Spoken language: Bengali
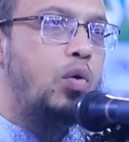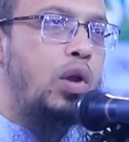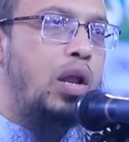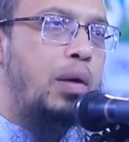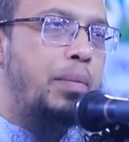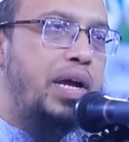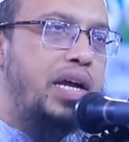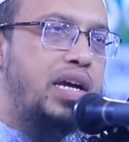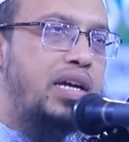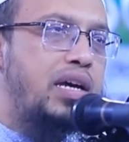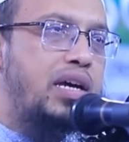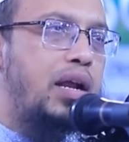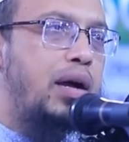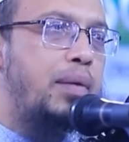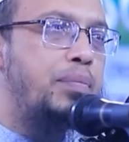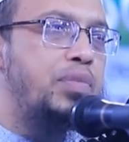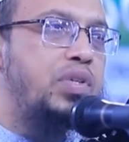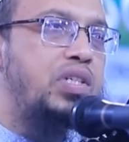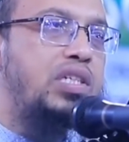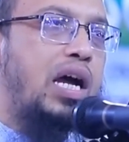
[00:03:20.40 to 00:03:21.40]
ওলামা
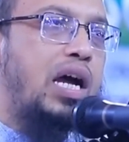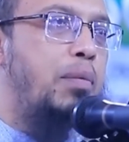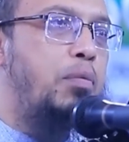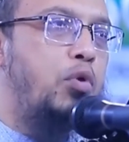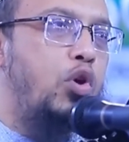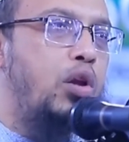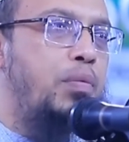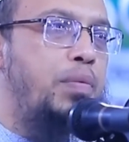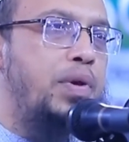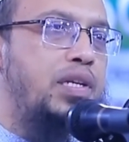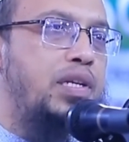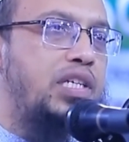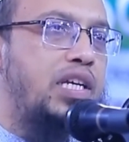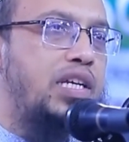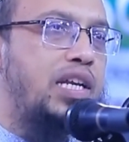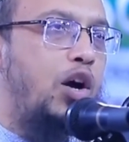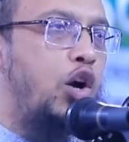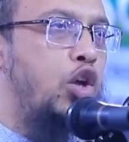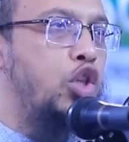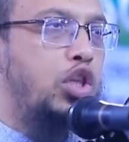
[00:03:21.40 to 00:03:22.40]
একরাম যা বলবেন
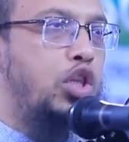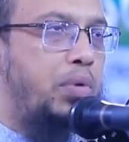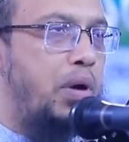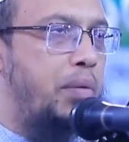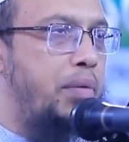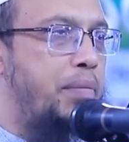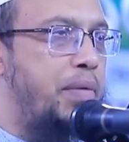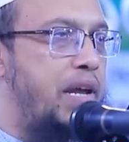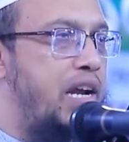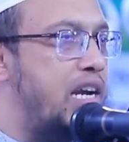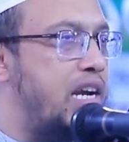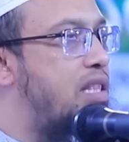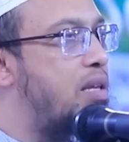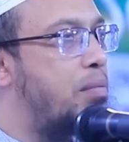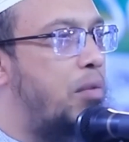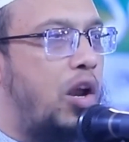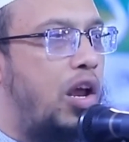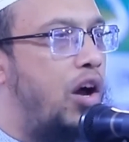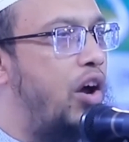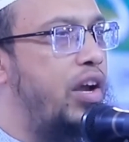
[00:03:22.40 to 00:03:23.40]
সেটা অন্ধভাবে মেনে
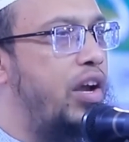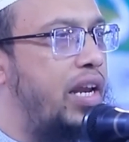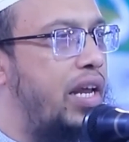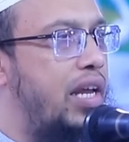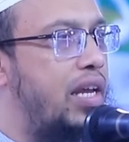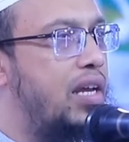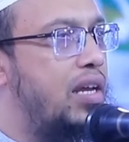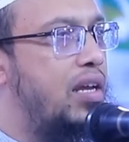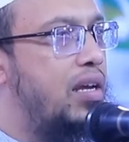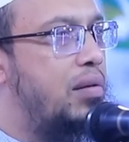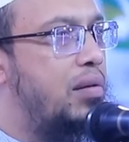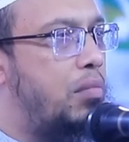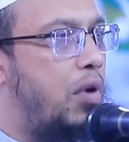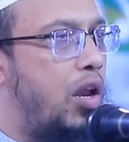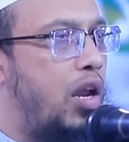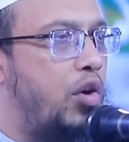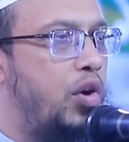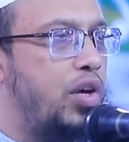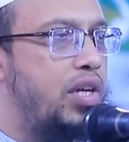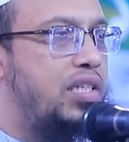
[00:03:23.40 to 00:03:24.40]
নিতে বলা হয়নি
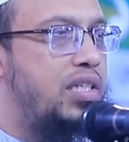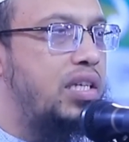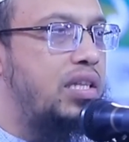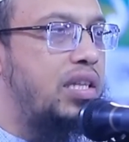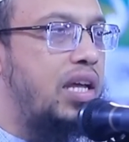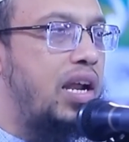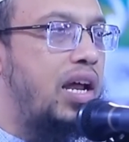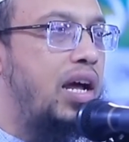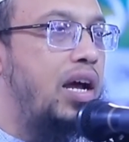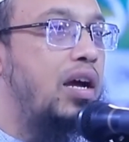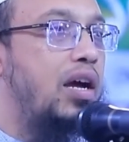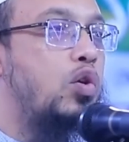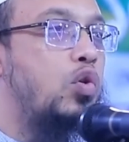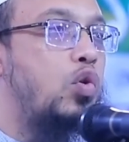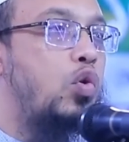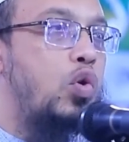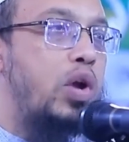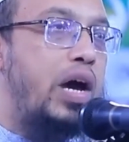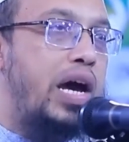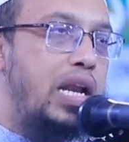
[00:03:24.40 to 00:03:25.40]
বলা হয়েছে তারা
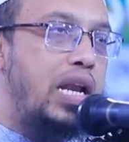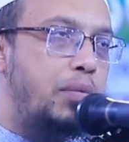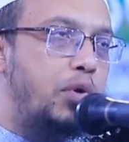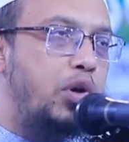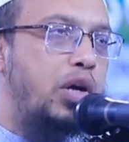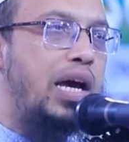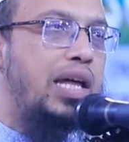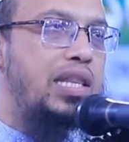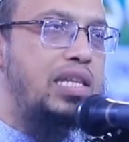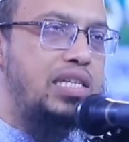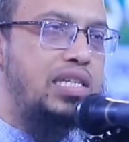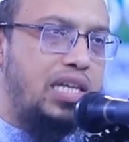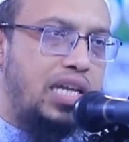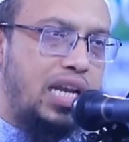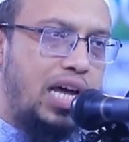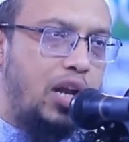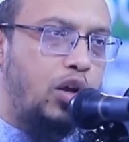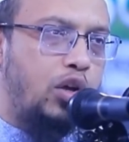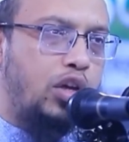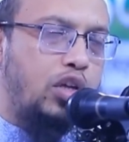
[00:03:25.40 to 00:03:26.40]
কোরআন এবং
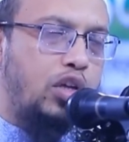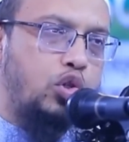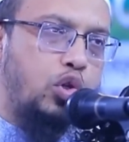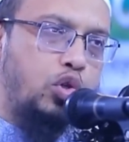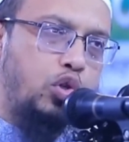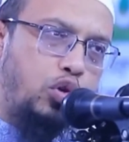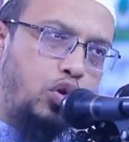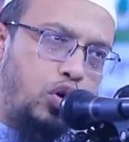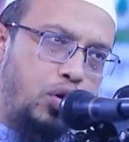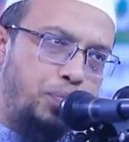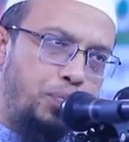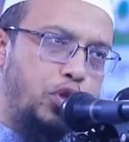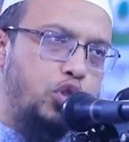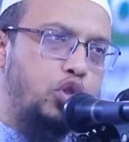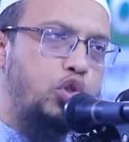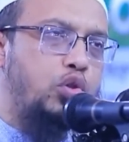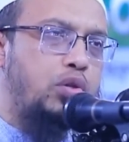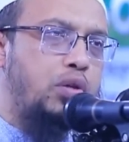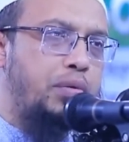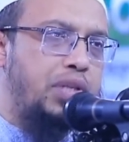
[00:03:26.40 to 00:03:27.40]
হাদিসের আলোকে যতক্ষণ
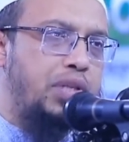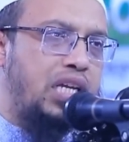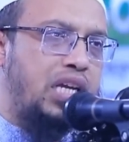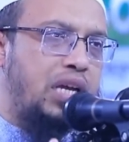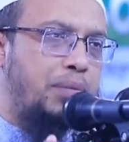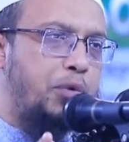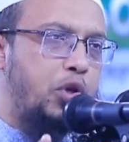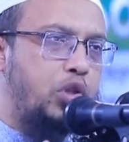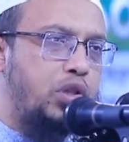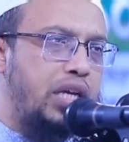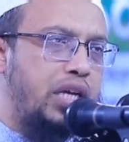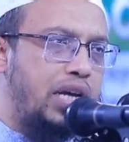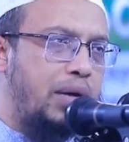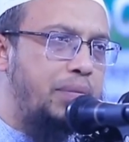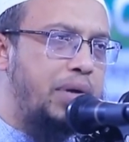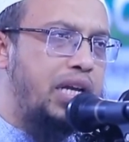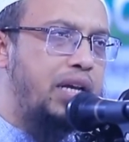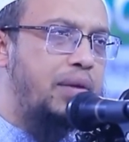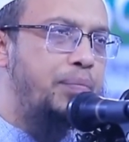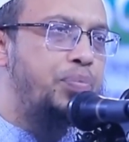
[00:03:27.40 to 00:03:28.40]
পর্যন্ত আমাদেরকে পথ
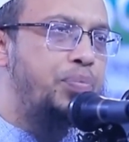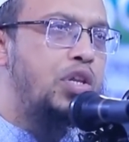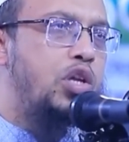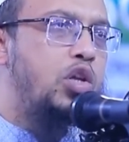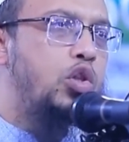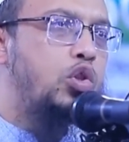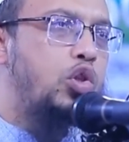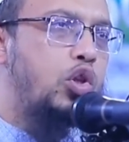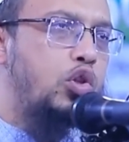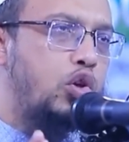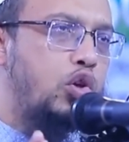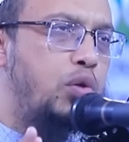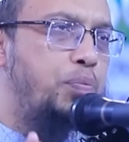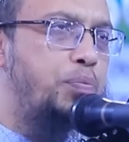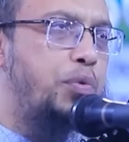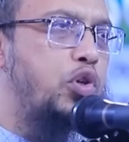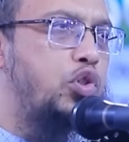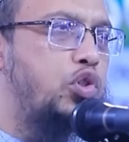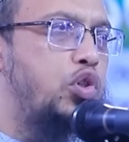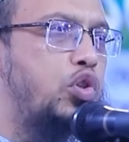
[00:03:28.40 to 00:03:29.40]
দেখাবেন ততক্ষণ
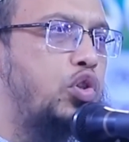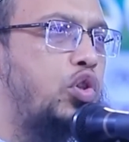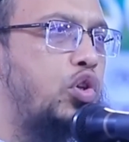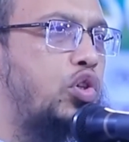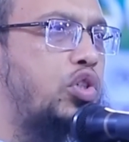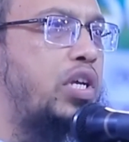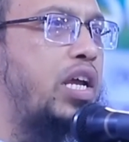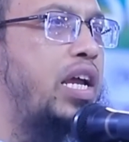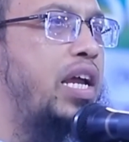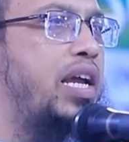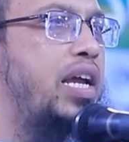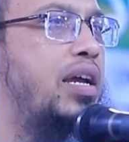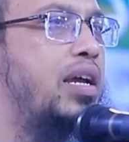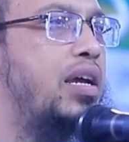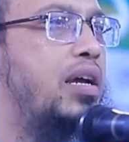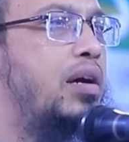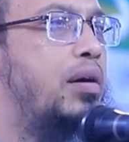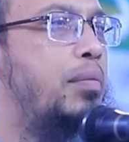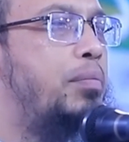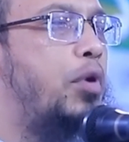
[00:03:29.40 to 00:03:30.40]
পর্যন্ত সেই
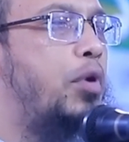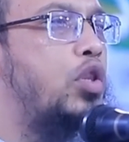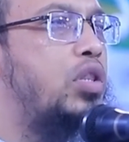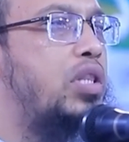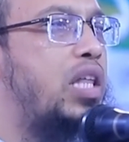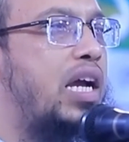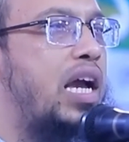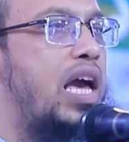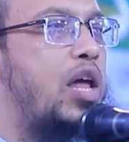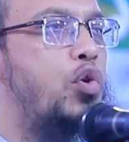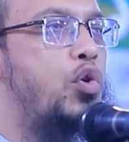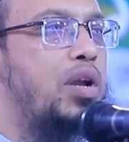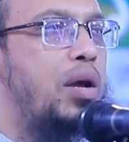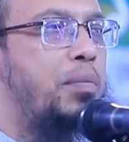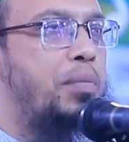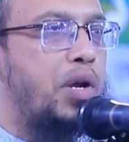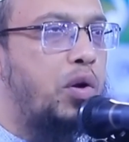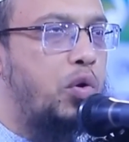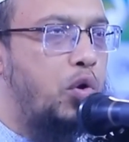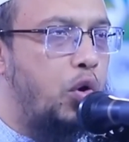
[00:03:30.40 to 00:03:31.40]
পথ দেখানোটা
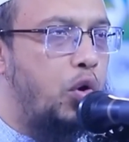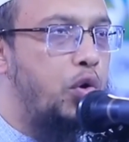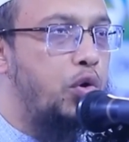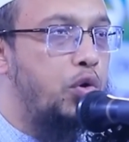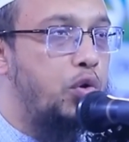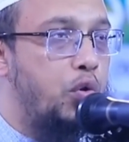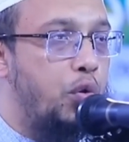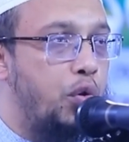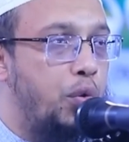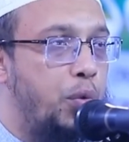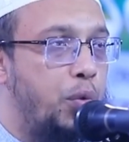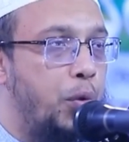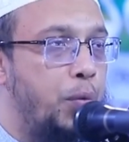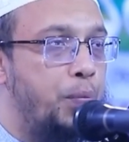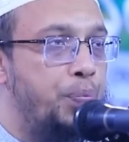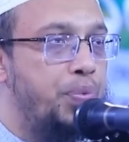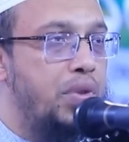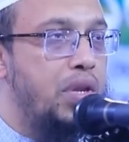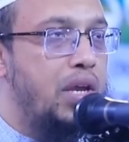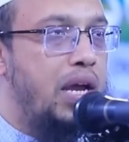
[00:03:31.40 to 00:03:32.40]
আমরা গ্রহণ করব।
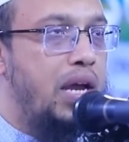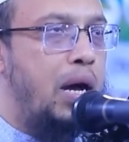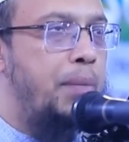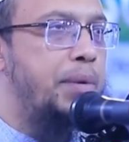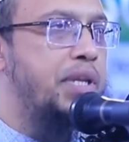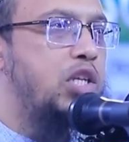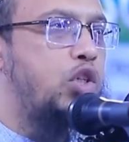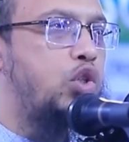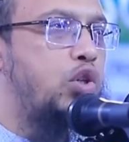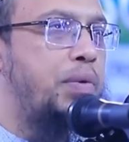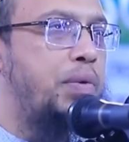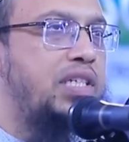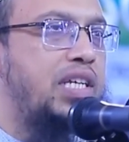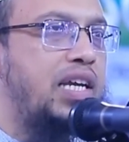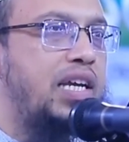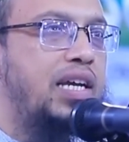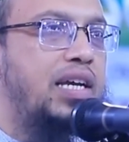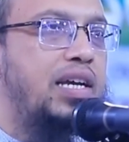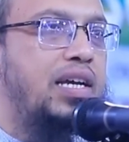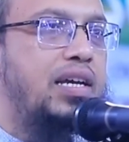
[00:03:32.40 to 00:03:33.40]
আমাদের
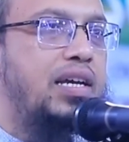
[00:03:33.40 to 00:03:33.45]
সমাজে